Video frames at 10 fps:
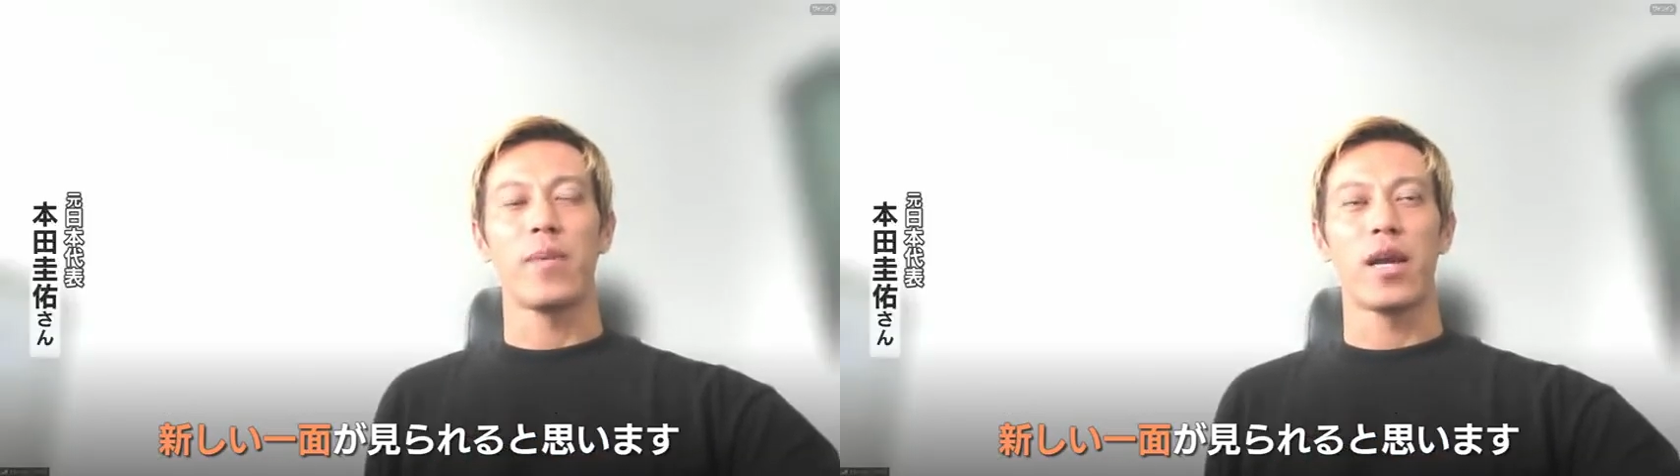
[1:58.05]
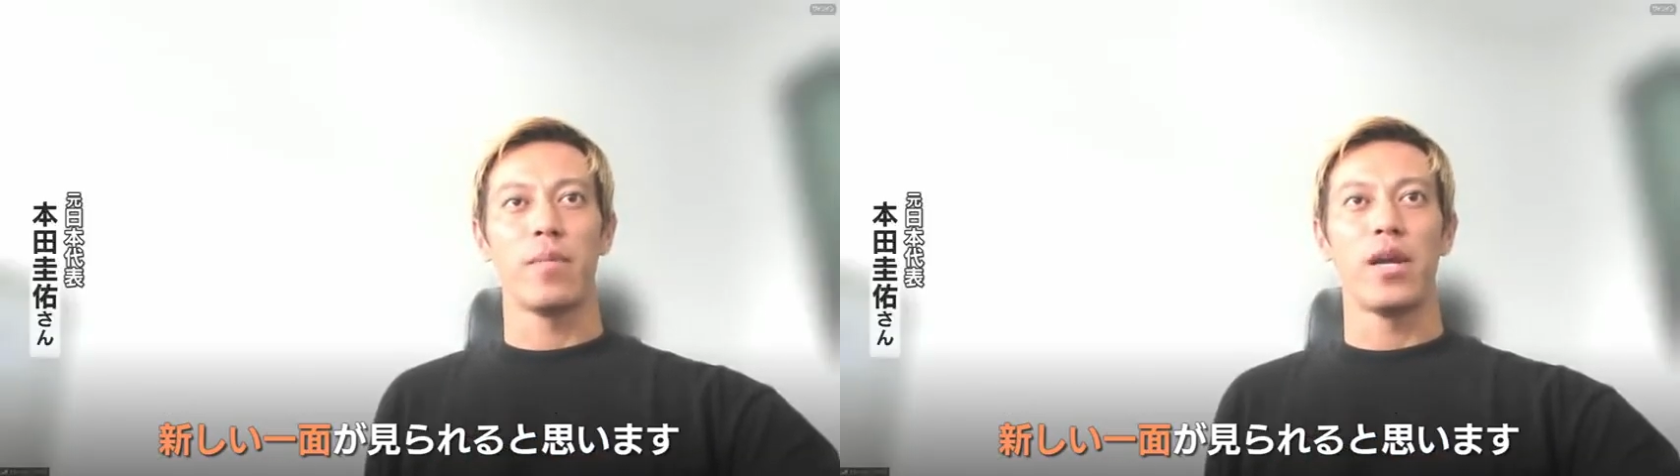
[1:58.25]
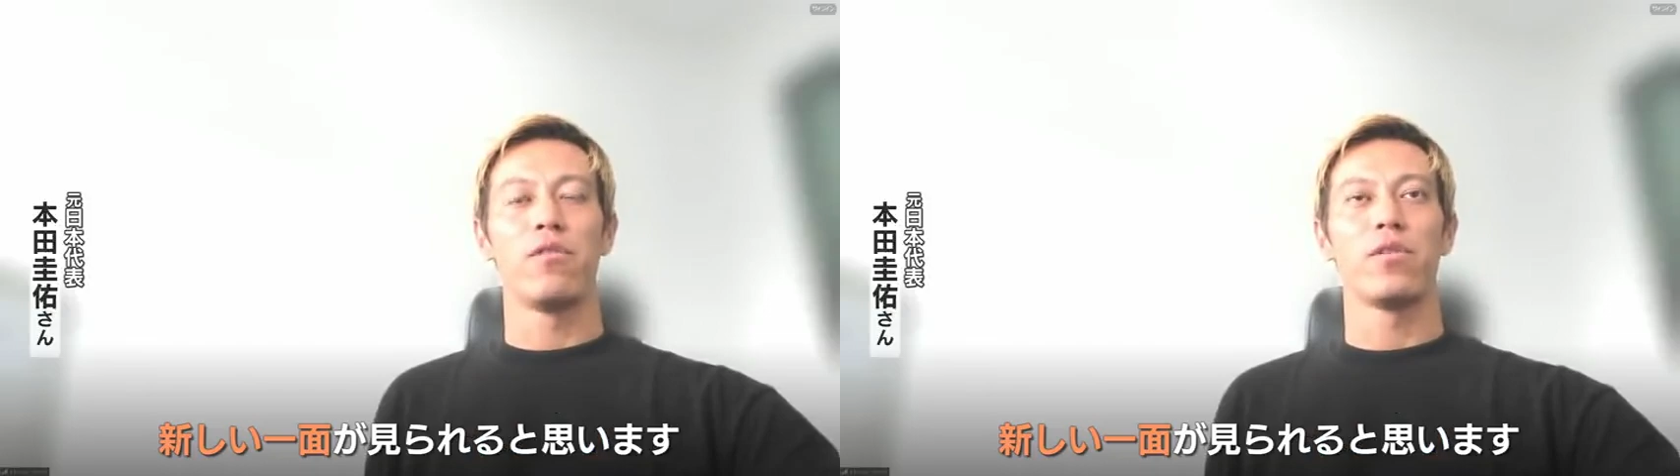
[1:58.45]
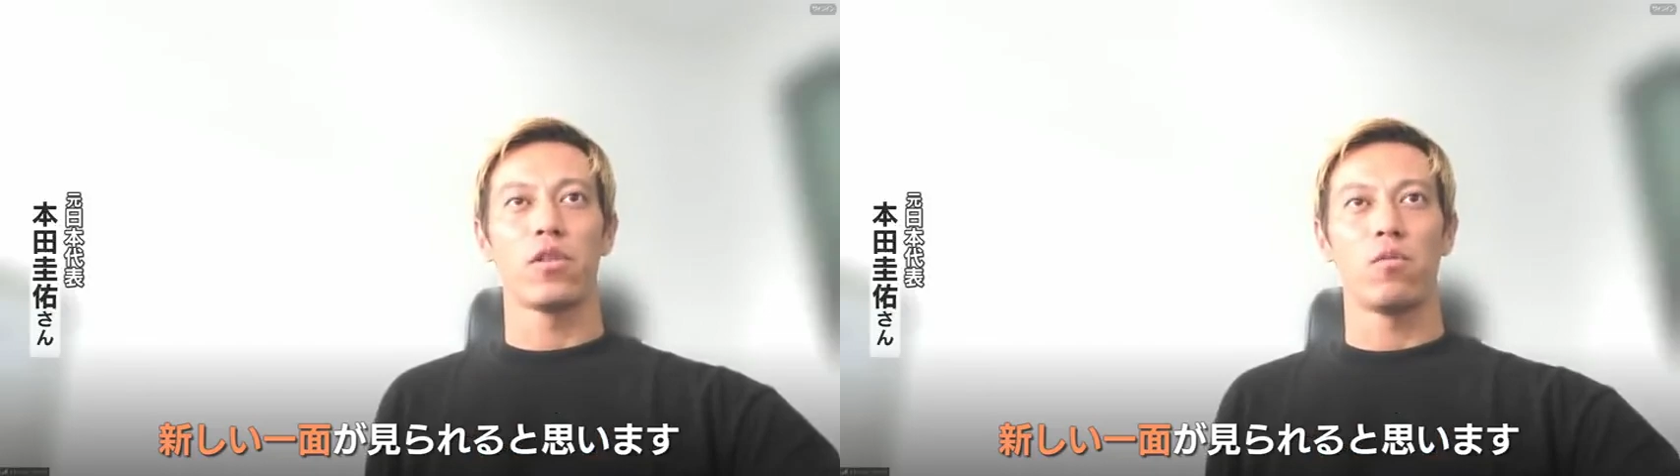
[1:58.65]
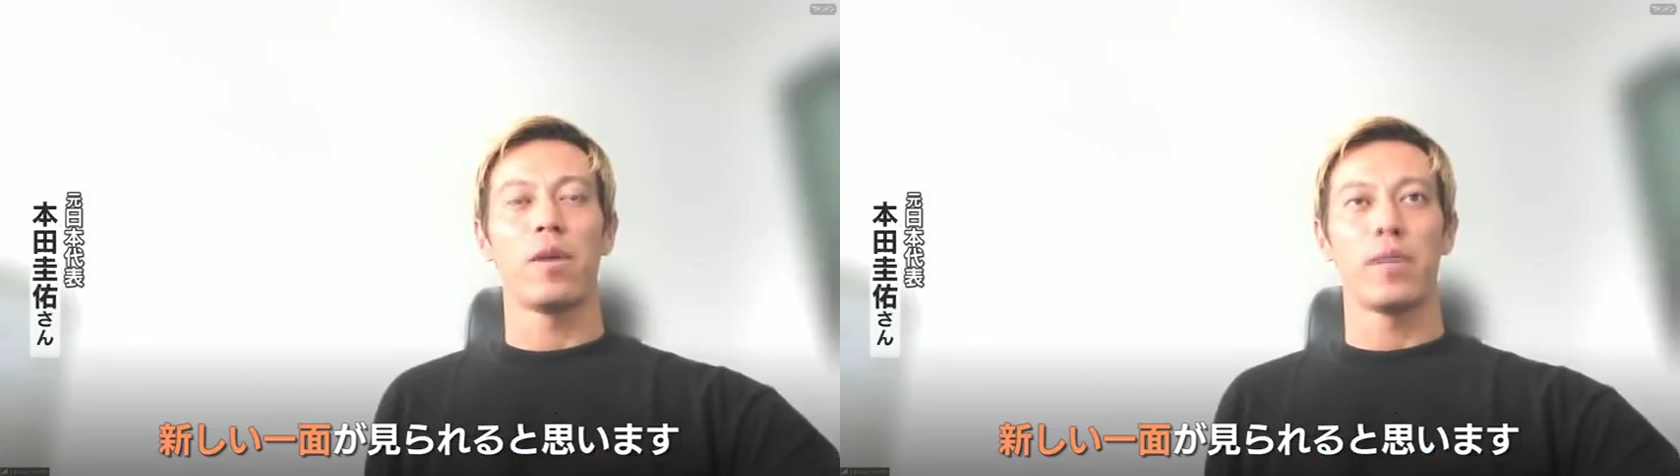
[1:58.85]
面が見れるんだ
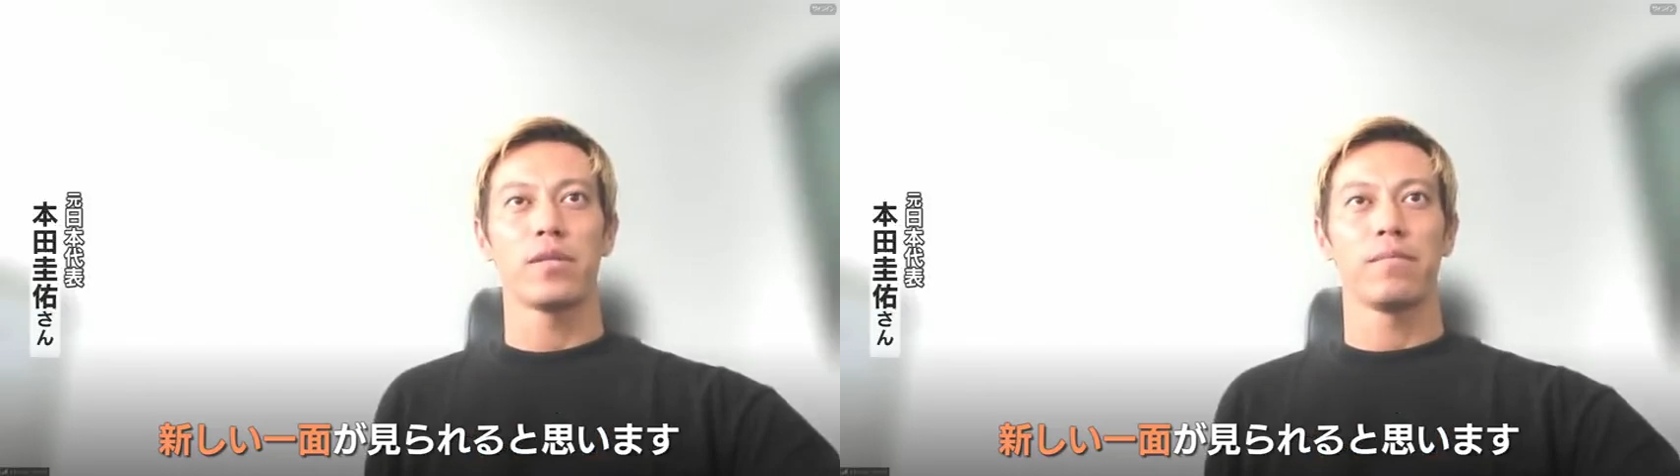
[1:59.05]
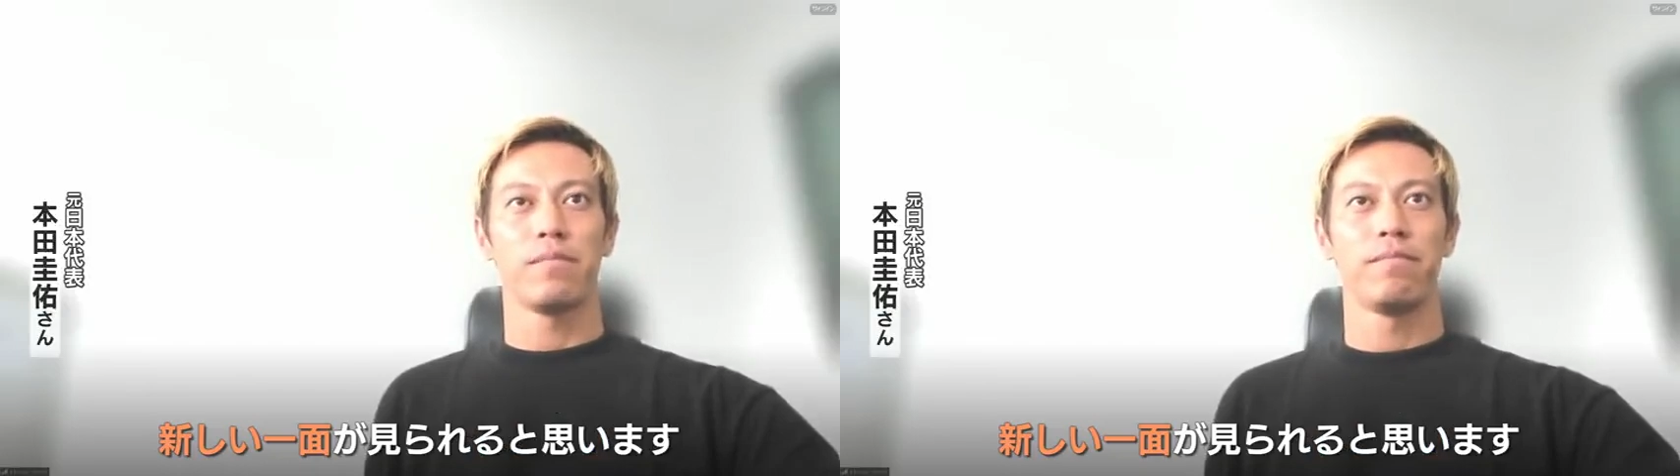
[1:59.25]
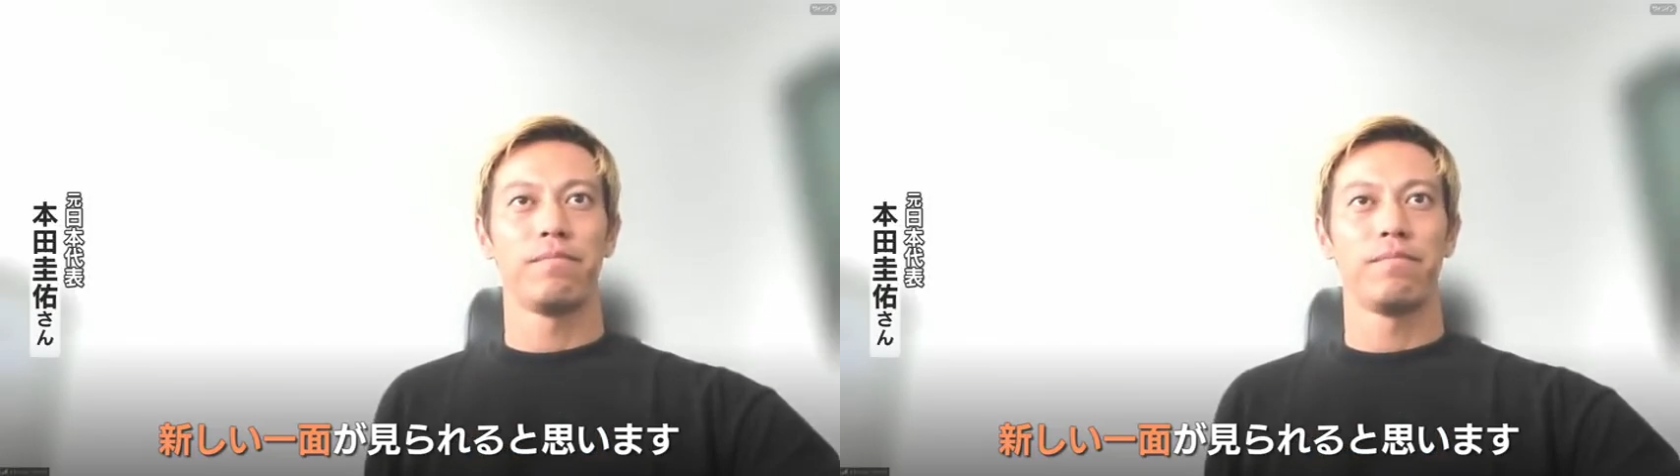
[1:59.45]
と思います。